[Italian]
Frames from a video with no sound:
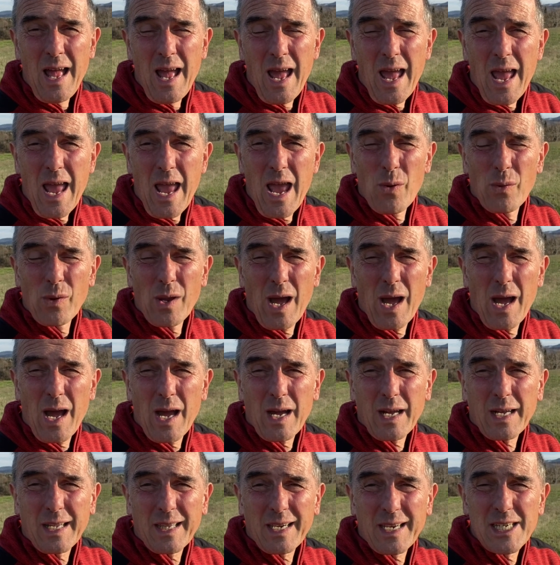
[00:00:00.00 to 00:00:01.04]
È una
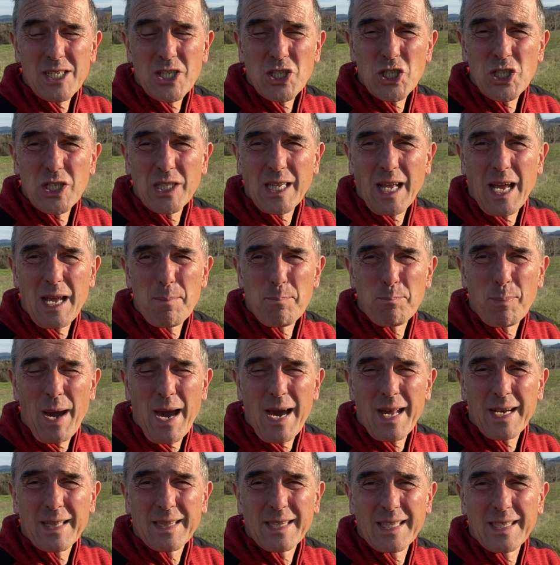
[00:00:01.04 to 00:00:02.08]
crescita che
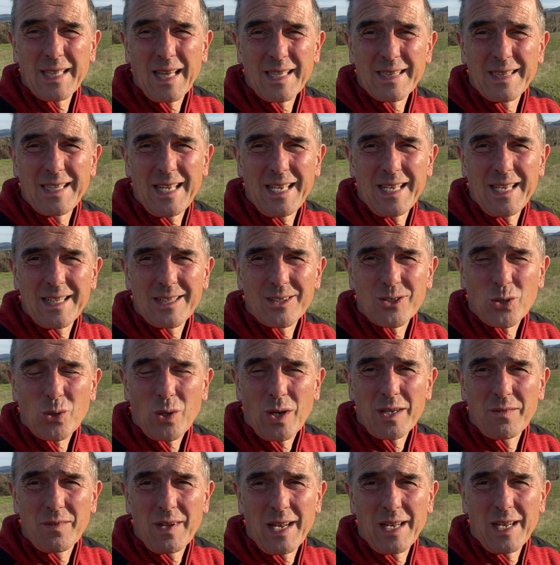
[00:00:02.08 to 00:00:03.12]
parte da dentro, a
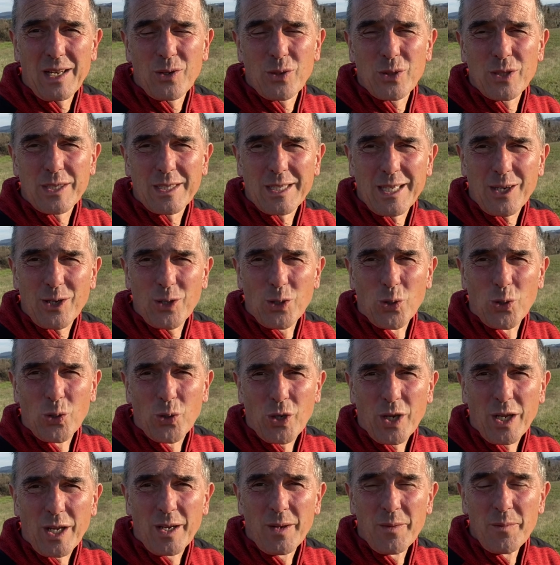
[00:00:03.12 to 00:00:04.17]
livello
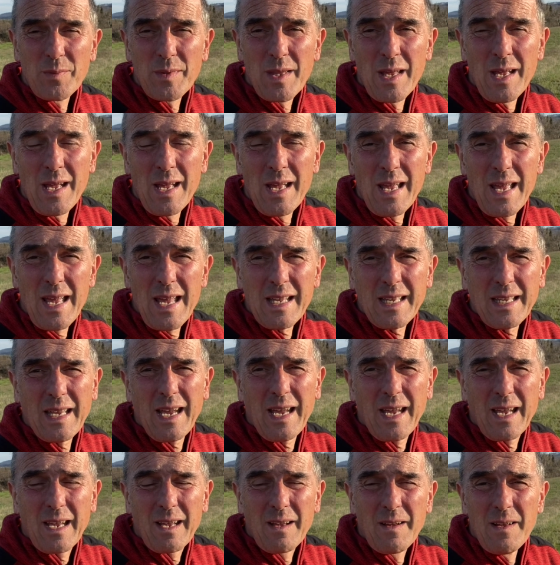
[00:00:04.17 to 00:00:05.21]
interiore e
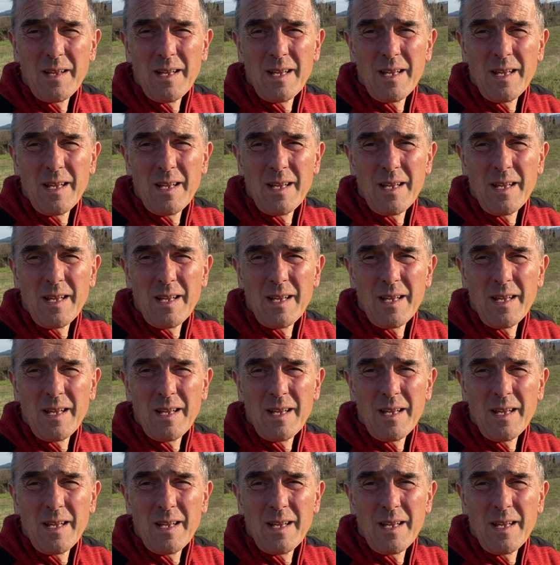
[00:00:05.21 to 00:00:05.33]
che